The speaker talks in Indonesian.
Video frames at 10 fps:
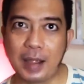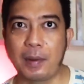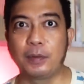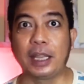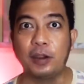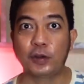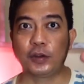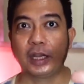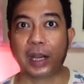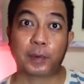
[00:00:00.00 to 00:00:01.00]
biarpun tadi Onyo
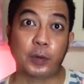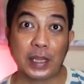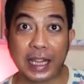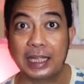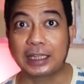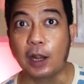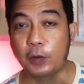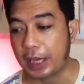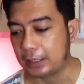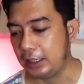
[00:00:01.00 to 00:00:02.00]
di rap keduanya nggak
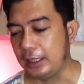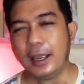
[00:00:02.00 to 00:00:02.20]
terlalu nyanyi,